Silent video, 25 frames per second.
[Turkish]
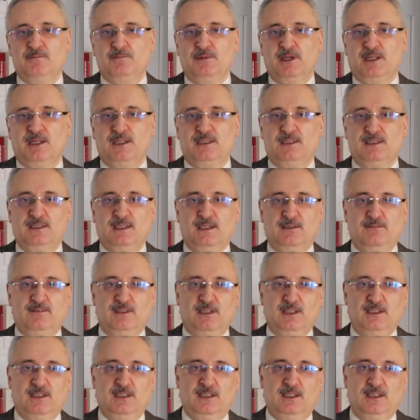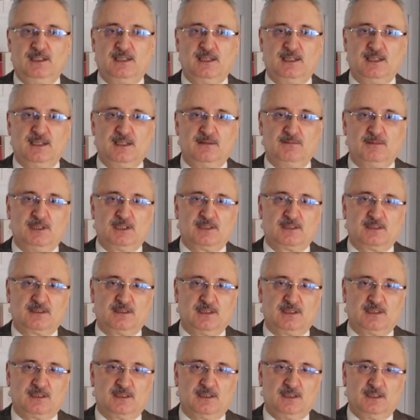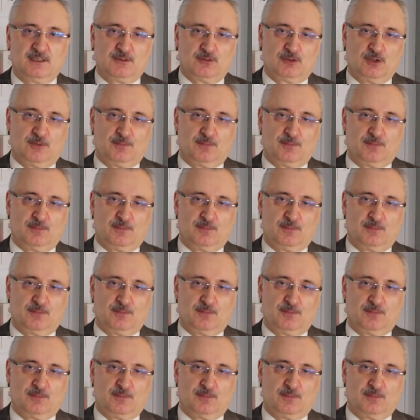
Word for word: belediye ve il genel meclislerinin ilk